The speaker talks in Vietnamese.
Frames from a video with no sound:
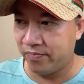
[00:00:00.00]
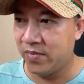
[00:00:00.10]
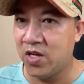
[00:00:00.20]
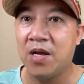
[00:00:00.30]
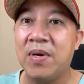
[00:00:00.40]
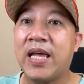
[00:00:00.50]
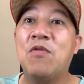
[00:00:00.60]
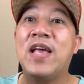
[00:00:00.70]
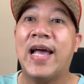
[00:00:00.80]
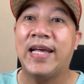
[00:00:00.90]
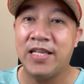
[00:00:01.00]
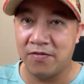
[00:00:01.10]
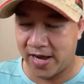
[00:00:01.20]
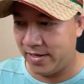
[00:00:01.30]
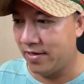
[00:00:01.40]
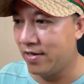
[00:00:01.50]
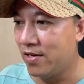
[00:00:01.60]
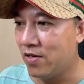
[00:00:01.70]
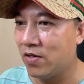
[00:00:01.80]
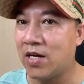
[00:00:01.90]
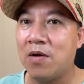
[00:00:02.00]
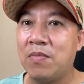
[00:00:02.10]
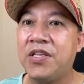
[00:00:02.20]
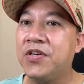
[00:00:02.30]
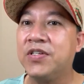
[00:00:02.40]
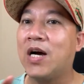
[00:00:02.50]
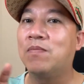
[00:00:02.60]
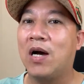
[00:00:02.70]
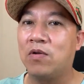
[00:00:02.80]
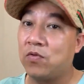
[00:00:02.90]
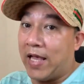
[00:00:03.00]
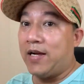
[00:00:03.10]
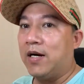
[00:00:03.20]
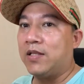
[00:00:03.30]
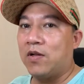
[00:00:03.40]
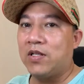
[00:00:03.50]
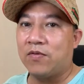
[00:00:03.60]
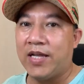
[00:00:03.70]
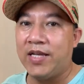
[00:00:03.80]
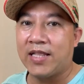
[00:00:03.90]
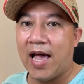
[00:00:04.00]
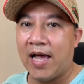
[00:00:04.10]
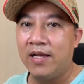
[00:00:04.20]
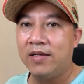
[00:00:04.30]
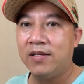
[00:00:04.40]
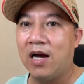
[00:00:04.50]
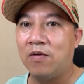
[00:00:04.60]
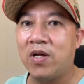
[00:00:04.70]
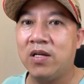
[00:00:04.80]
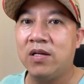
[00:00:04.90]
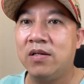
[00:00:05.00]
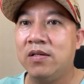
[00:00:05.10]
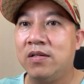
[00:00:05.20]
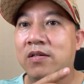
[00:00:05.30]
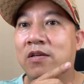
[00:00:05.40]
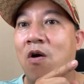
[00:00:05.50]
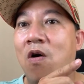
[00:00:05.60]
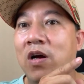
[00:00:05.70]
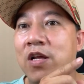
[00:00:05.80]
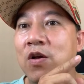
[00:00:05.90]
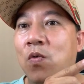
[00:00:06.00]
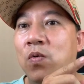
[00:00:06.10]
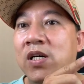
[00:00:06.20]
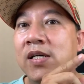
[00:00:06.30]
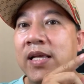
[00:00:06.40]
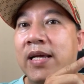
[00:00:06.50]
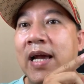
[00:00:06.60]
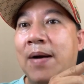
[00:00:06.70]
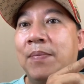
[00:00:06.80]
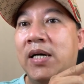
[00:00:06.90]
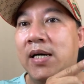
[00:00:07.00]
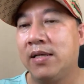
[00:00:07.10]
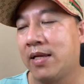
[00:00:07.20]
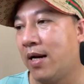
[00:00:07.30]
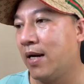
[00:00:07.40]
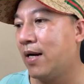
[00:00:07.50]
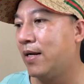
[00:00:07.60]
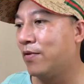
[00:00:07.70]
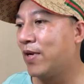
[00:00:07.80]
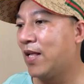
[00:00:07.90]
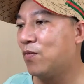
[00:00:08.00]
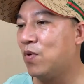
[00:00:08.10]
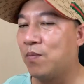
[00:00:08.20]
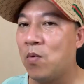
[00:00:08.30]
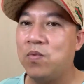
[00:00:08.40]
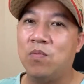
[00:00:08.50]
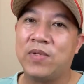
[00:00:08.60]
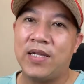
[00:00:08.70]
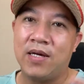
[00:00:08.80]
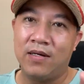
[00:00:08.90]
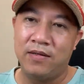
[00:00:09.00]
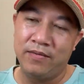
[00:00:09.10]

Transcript: Do đó mới kéo dài ra như vậy. Rồi sau đó ông nói chưa xong đâu, tôi té ngửa. Tôi nói sao kỳ vậy ta? Ông nói còn cái vụ thưa Thiền Am nữa. Trời đất ơi, tôi nghe tôi muốn bụng rụng tay chân.